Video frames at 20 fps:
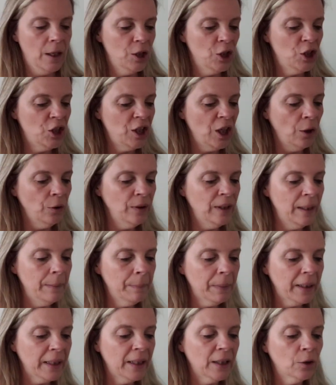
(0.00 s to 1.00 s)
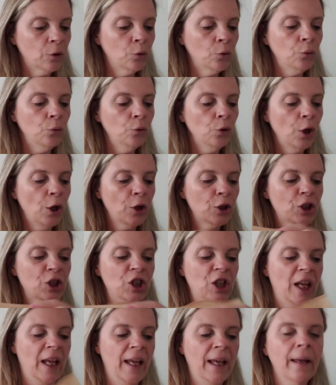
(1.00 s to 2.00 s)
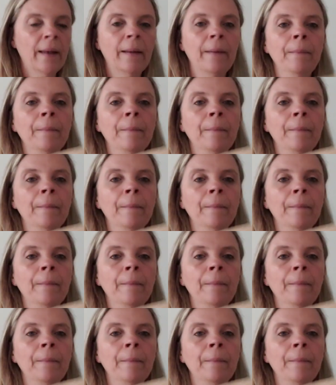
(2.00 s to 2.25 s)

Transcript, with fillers: J'en ai pris couleur chair.